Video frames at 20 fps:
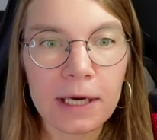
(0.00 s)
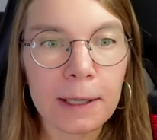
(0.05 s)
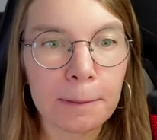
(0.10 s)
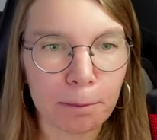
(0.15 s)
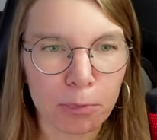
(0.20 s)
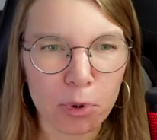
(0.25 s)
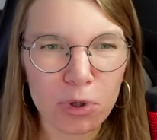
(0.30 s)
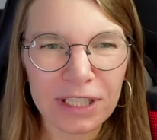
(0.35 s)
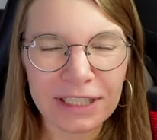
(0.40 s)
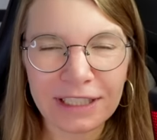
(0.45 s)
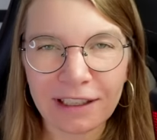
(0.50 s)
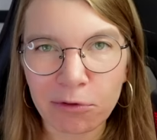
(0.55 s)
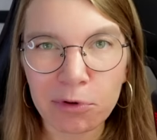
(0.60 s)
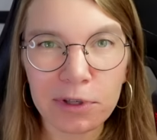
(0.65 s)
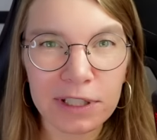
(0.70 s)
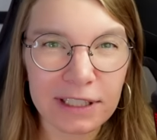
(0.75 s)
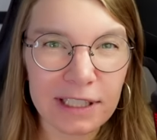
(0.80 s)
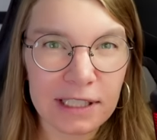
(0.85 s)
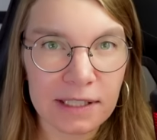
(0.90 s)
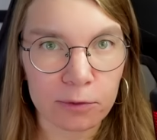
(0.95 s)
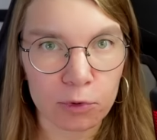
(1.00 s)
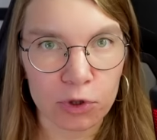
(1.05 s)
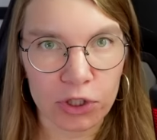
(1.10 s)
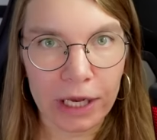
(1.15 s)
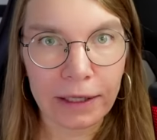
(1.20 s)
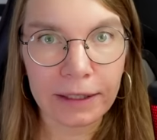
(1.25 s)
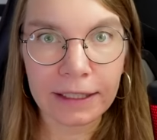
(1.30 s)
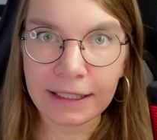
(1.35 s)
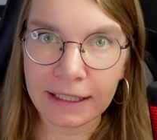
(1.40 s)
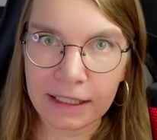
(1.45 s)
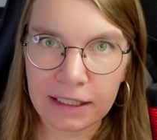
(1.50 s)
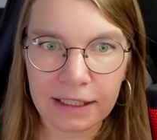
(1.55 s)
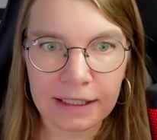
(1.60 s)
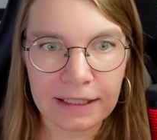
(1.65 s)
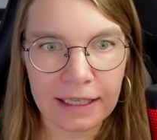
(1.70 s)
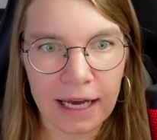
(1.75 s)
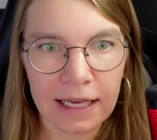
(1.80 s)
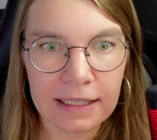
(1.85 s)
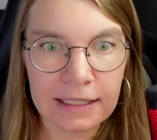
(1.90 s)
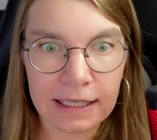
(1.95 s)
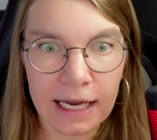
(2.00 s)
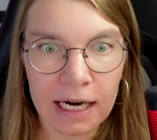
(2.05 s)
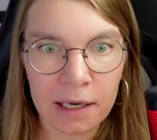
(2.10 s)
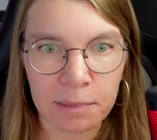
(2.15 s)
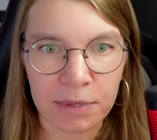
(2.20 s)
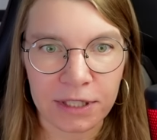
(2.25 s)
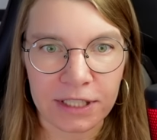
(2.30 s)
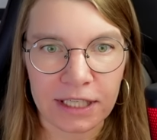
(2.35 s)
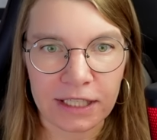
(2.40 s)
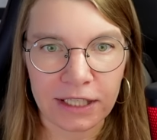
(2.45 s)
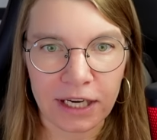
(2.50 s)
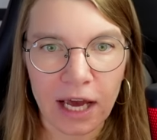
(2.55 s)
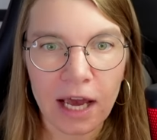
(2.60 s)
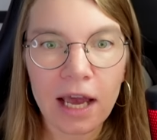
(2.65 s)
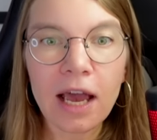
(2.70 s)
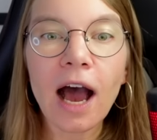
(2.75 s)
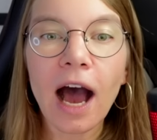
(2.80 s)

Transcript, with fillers: Более того, это звучало несколько оскорбительно.